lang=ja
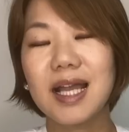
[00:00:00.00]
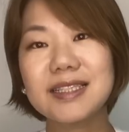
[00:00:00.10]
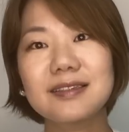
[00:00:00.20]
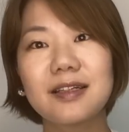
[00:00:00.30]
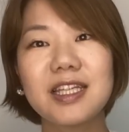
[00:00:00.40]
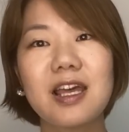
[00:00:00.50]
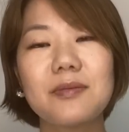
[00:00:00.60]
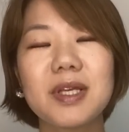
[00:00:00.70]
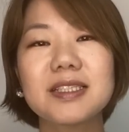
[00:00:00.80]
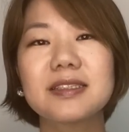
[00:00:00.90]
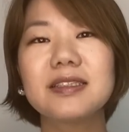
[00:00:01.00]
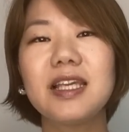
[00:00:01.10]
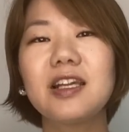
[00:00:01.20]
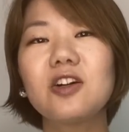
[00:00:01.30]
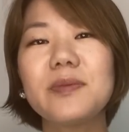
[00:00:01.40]
はい、それではまず
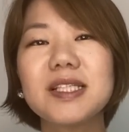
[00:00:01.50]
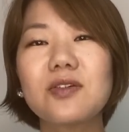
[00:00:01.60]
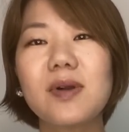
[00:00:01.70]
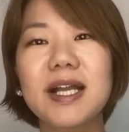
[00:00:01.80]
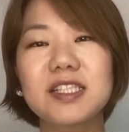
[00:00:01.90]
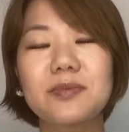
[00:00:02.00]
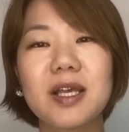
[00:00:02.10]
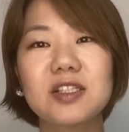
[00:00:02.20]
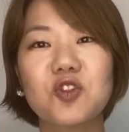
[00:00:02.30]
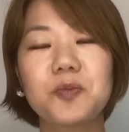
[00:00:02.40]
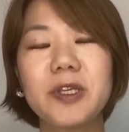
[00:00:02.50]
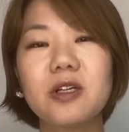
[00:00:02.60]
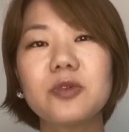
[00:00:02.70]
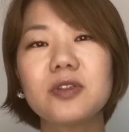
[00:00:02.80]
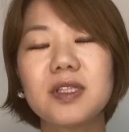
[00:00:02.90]
1個目紹介します。
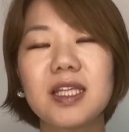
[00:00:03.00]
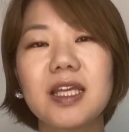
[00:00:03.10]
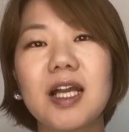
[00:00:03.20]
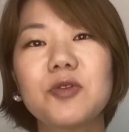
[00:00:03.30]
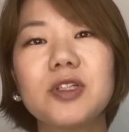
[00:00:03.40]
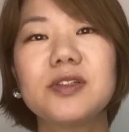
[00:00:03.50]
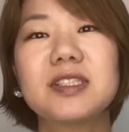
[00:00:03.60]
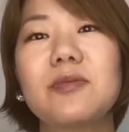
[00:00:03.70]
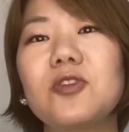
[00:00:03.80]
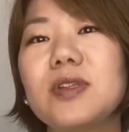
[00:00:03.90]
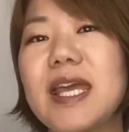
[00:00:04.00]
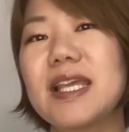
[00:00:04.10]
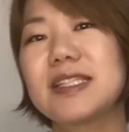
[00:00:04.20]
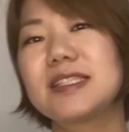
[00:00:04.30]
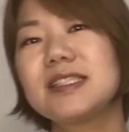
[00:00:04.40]
ショッピングモール店で購入したもの
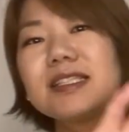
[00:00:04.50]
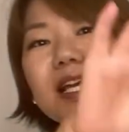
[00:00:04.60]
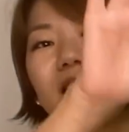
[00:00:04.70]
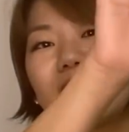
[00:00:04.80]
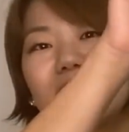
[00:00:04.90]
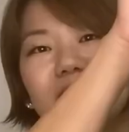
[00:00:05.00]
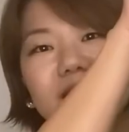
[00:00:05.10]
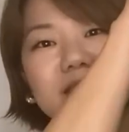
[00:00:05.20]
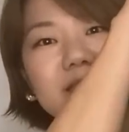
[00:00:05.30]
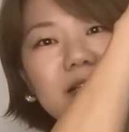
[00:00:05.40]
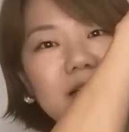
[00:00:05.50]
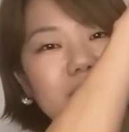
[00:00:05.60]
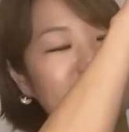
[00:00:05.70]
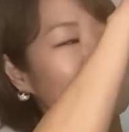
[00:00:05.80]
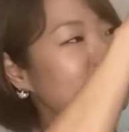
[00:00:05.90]
です。じゃじゃーん。
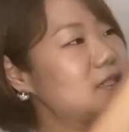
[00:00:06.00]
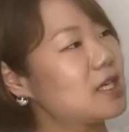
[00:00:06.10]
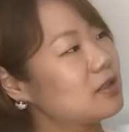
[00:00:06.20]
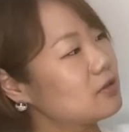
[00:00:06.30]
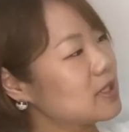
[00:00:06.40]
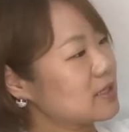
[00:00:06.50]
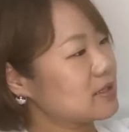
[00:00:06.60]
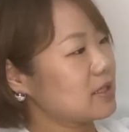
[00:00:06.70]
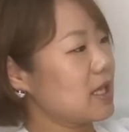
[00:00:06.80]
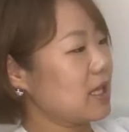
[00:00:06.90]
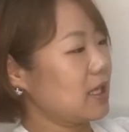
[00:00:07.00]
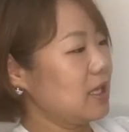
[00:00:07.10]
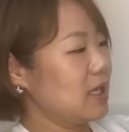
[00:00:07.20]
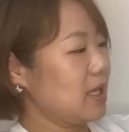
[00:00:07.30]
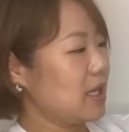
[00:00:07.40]
こちらのですね、
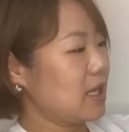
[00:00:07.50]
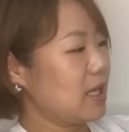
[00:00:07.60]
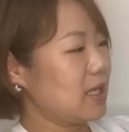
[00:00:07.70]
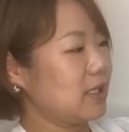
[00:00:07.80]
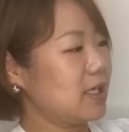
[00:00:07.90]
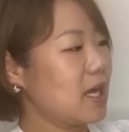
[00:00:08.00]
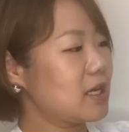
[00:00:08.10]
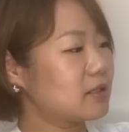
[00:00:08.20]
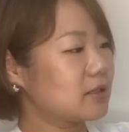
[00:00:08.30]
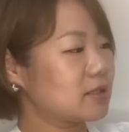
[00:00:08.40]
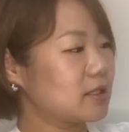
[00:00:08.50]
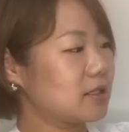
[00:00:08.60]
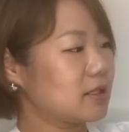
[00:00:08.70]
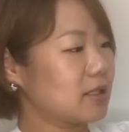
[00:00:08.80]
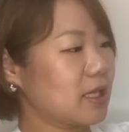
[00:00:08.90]

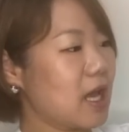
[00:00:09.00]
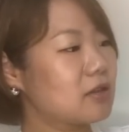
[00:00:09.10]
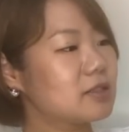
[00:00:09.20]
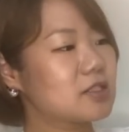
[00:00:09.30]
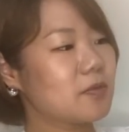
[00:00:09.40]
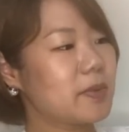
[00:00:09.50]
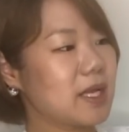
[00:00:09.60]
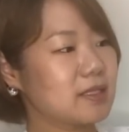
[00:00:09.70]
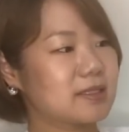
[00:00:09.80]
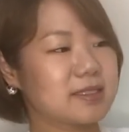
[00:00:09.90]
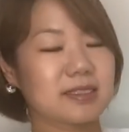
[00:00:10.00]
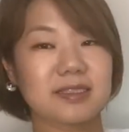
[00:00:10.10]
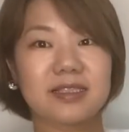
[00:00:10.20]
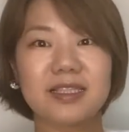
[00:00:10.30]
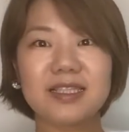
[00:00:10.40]

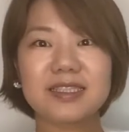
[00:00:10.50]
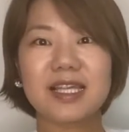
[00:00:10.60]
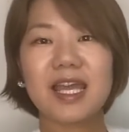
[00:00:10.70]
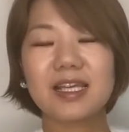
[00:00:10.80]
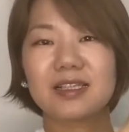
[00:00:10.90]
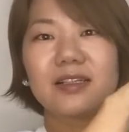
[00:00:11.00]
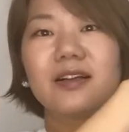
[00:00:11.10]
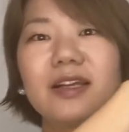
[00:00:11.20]
リラックスガウチョパンツ2500